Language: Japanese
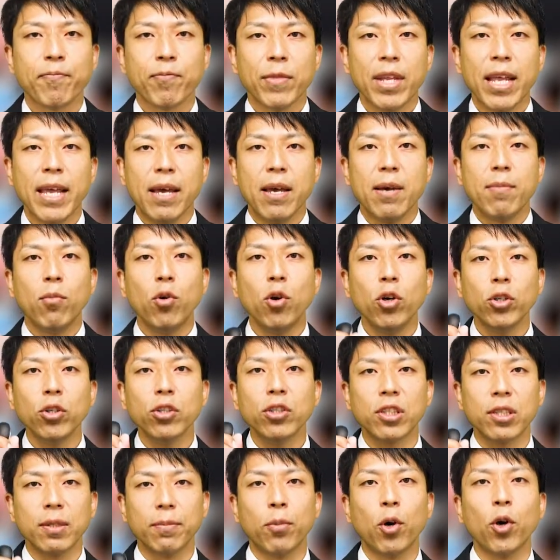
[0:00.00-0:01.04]
で、もう
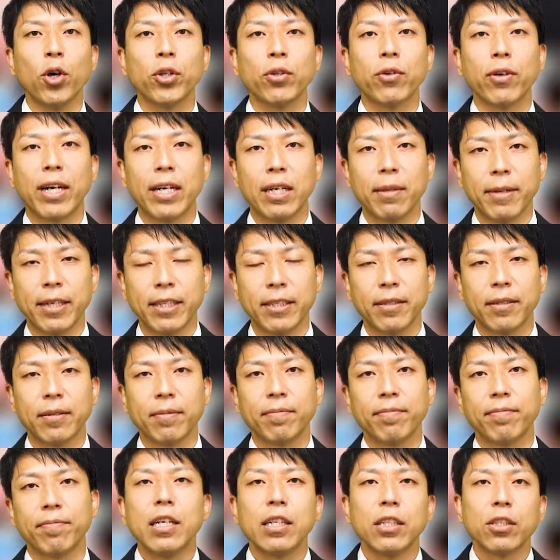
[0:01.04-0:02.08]
一つポイントがあります。
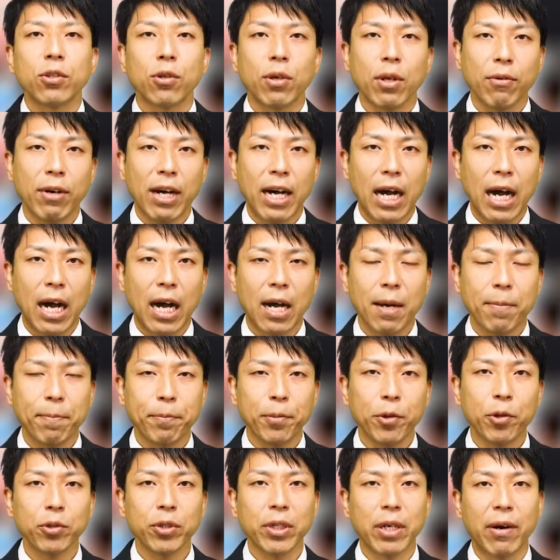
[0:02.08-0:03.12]
それは発
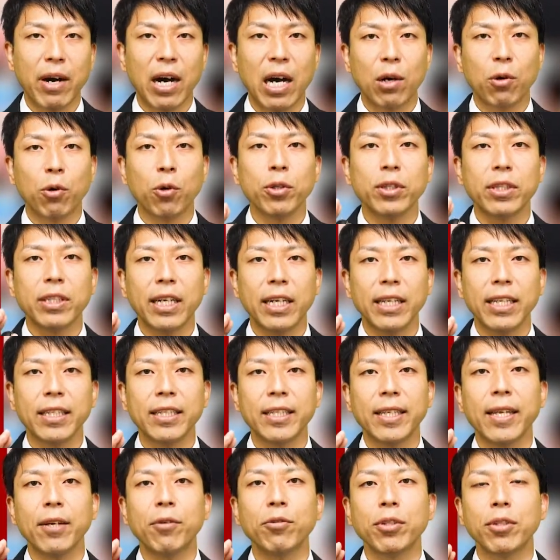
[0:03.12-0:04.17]
表者はこちらで
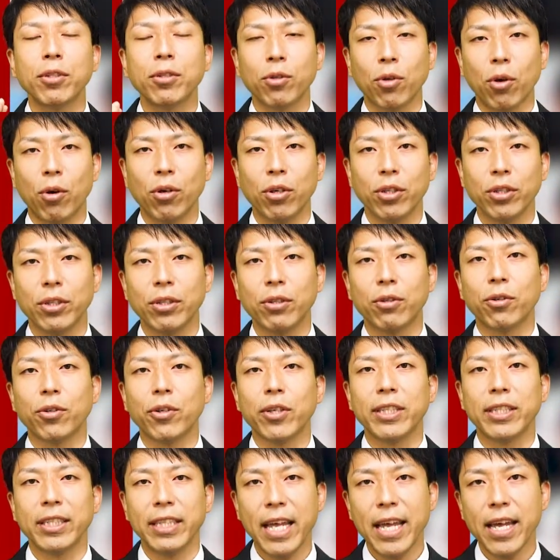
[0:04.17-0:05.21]
指定をするというこ
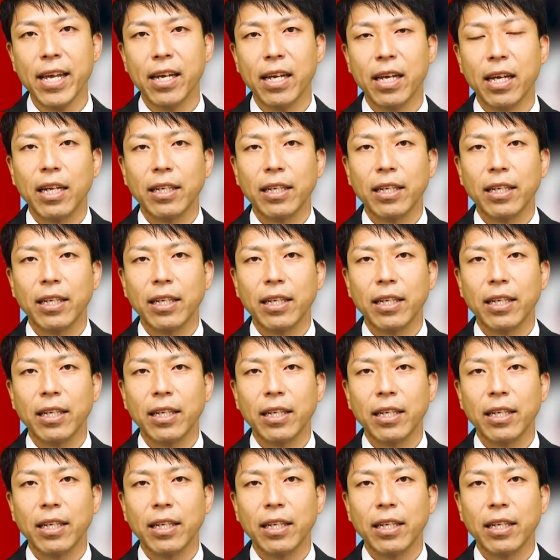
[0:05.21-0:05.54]
とですね。